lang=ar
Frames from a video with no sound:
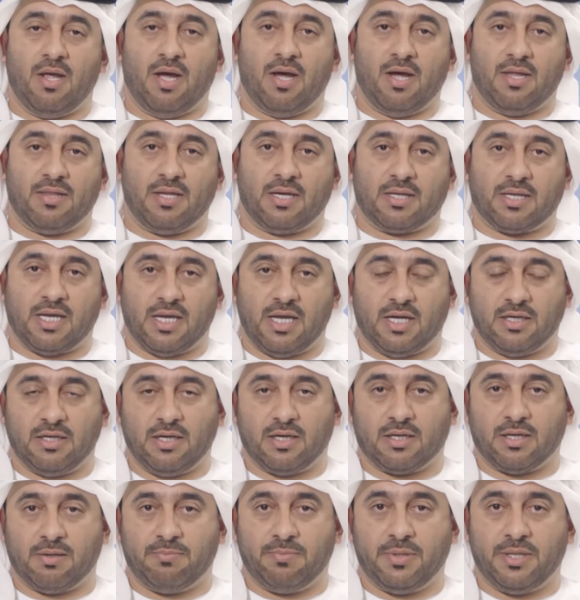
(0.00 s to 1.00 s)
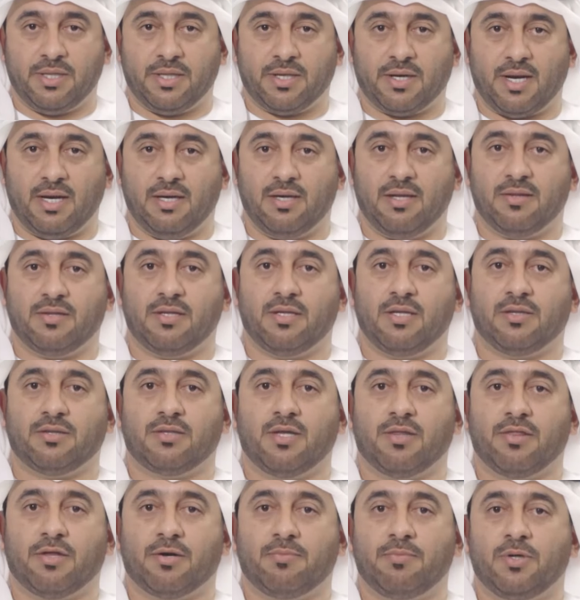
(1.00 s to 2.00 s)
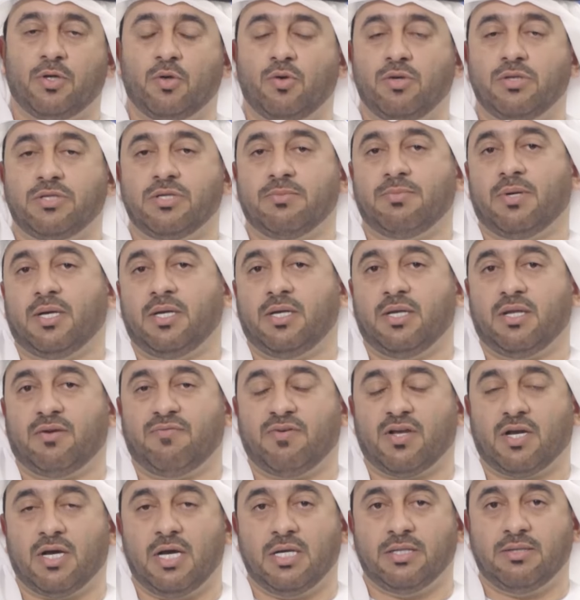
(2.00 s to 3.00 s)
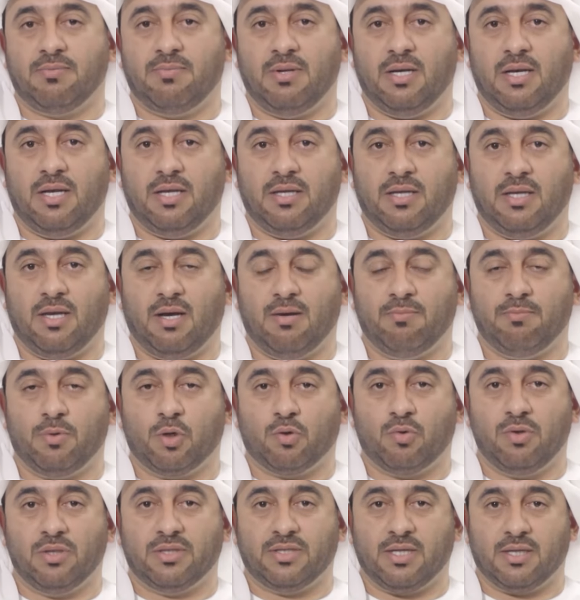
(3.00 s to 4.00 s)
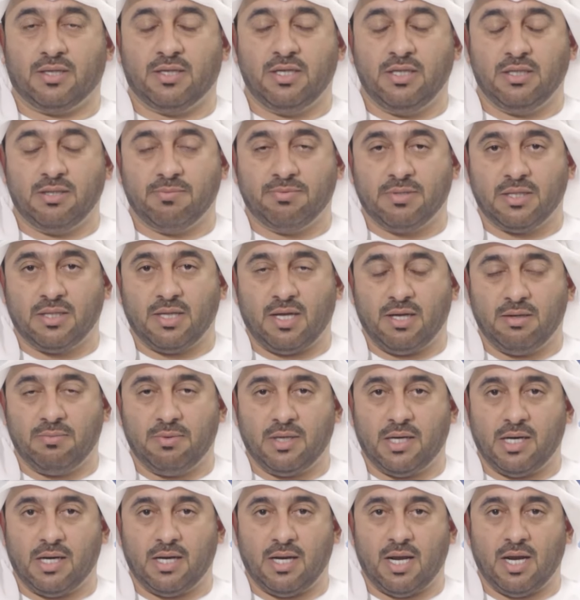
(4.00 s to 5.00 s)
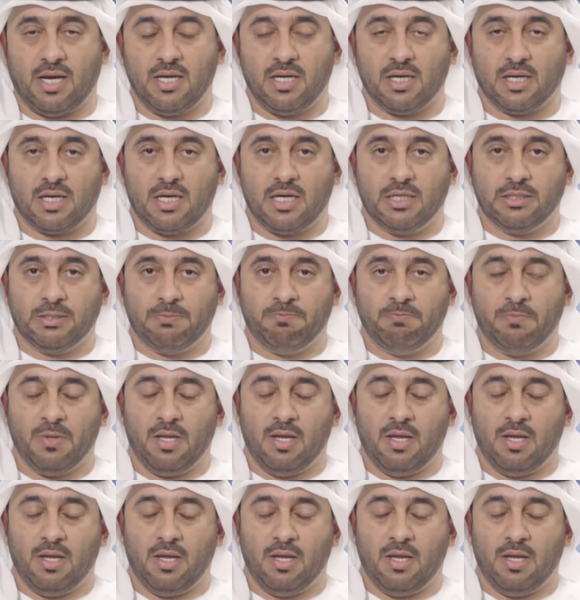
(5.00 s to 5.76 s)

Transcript: هذا الكيان الكبير الذي ينتظر منه الجماهير في قادم الايام بكل تاكيد ابتداء من النهائي القادم